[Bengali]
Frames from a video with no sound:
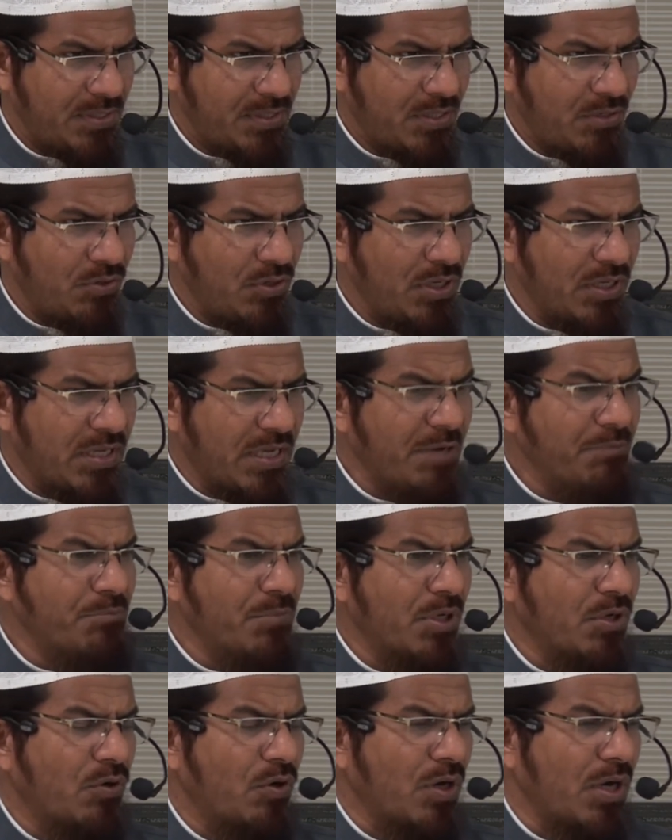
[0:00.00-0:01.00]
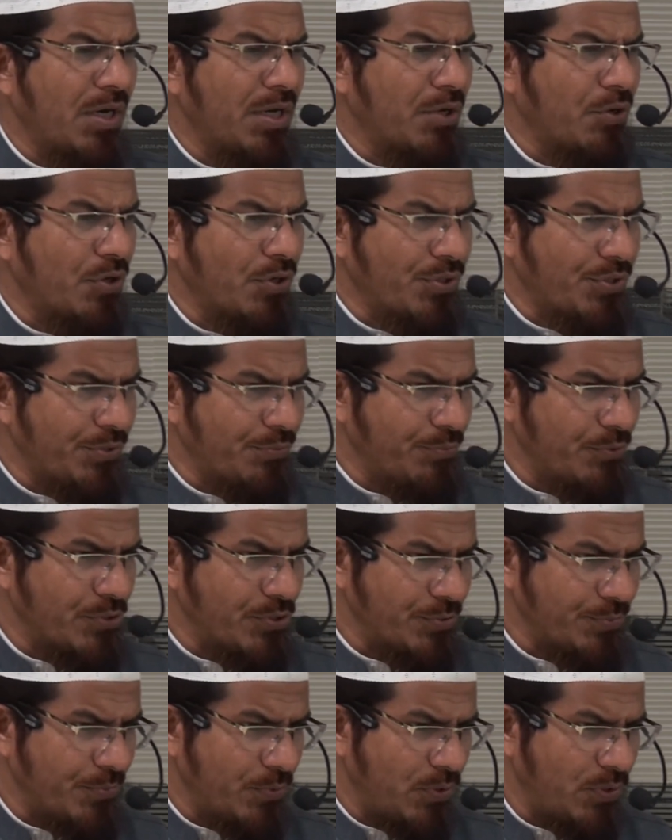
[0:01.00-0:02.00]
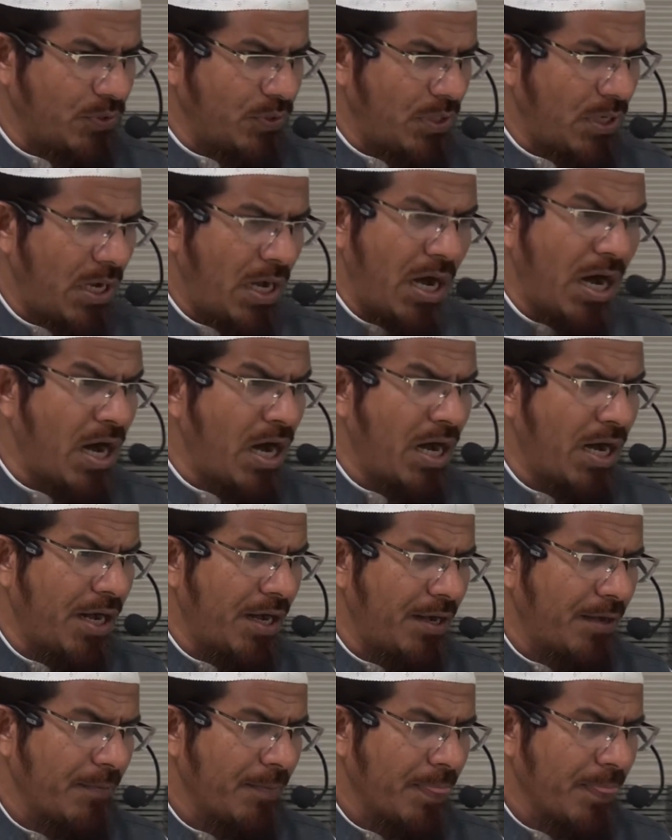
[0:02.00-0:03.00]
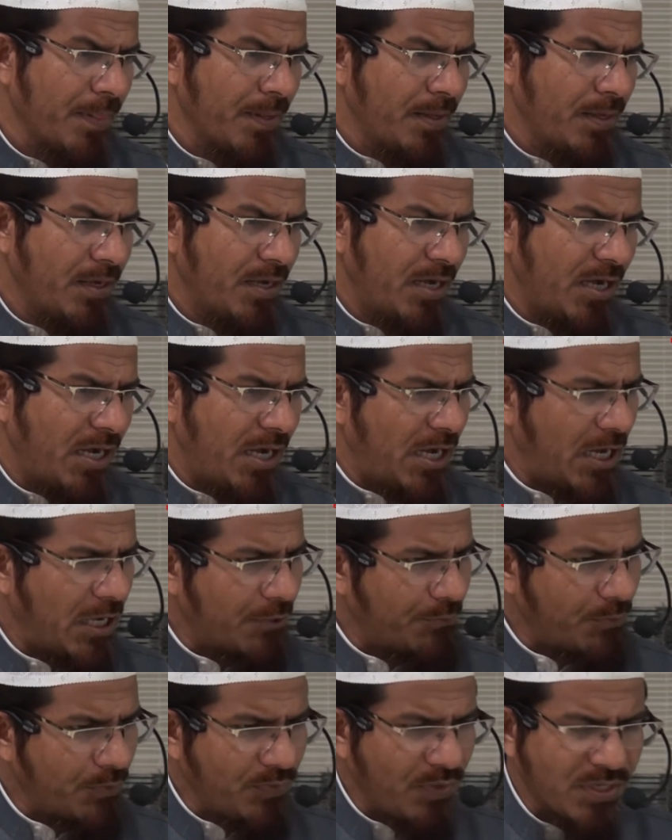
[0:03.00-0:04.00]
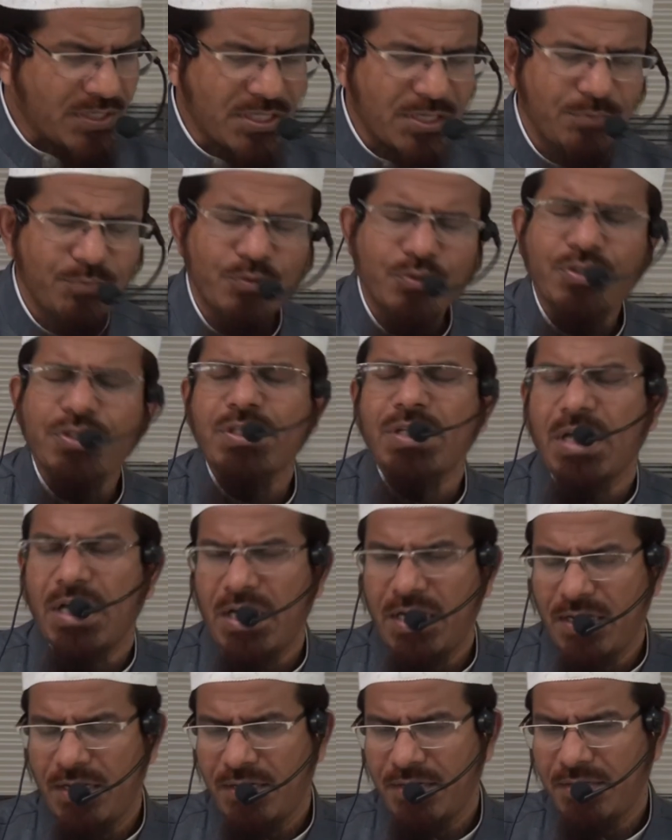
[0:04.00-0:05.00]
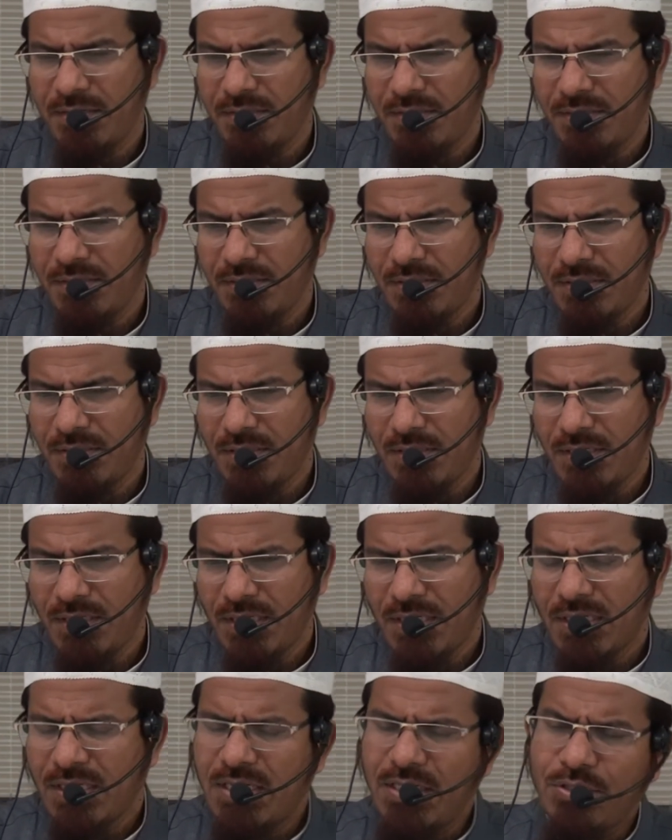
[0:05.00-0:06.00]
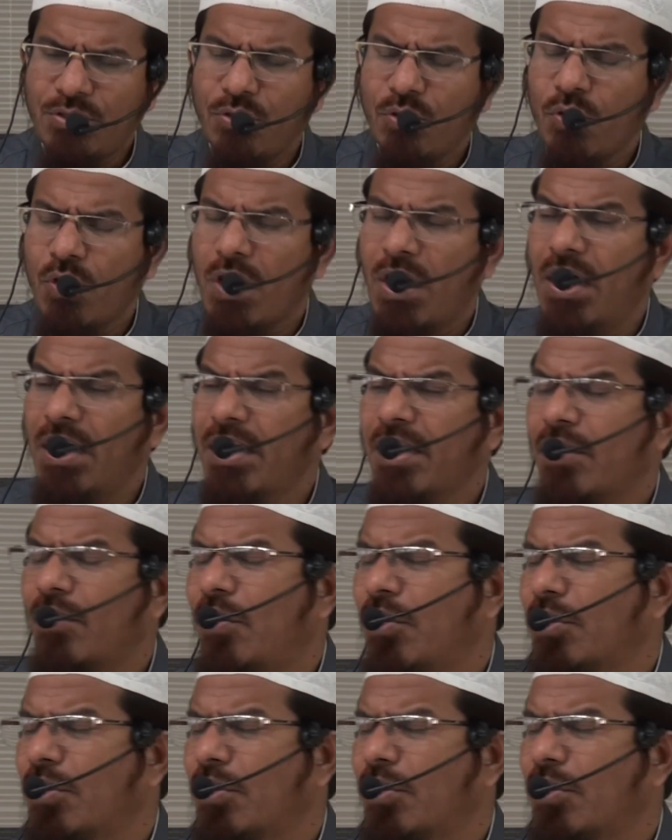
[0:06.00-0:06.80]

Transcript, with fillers: তাহলে কেমনে কোরআনের অর্থ বুঝব হ্যাঁ আরবি ভাষা বুঝি না কিন্তু কোরআনের